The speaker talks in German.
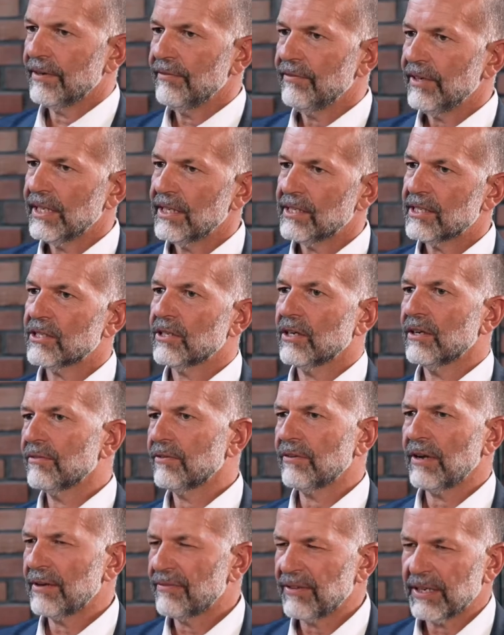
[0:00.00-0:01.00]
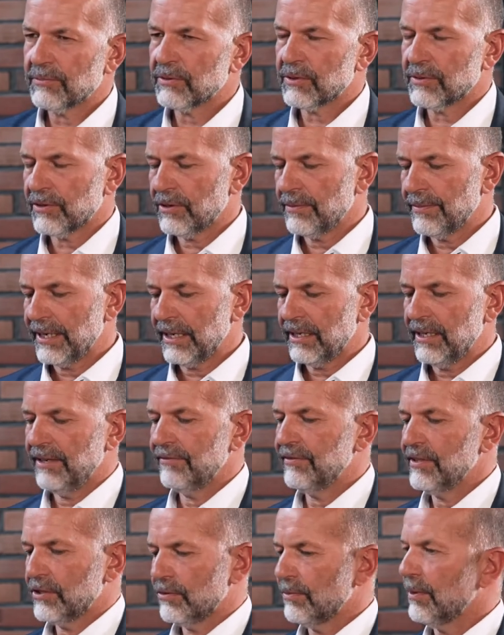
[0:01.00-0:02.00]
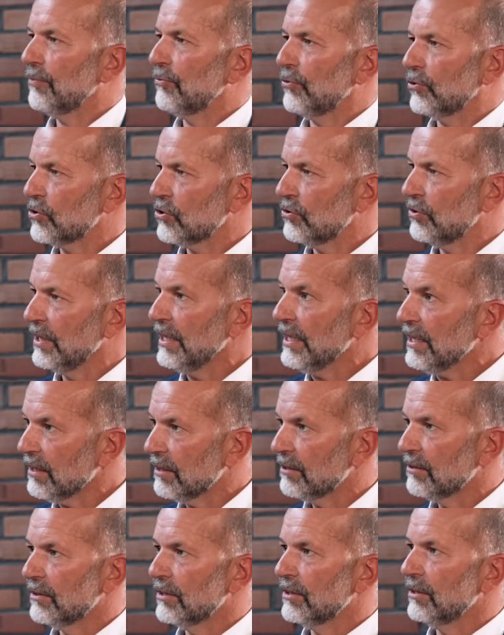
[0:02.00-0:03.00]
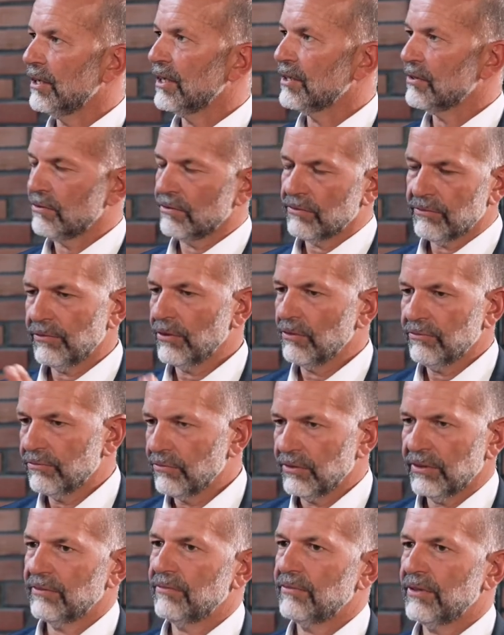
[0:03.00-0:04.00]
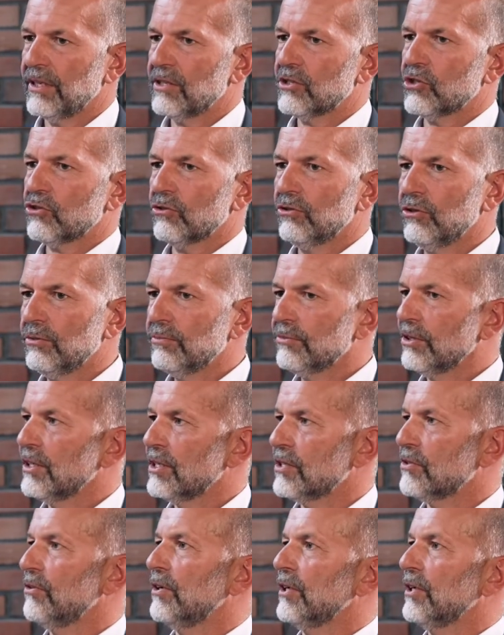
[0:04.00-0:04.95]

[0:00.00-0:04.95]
wenn wir jetzt, vielleicht musst du noch mal erklären, wie es überhaupt funktioniert. Ja, also du hast Strom, dann hast du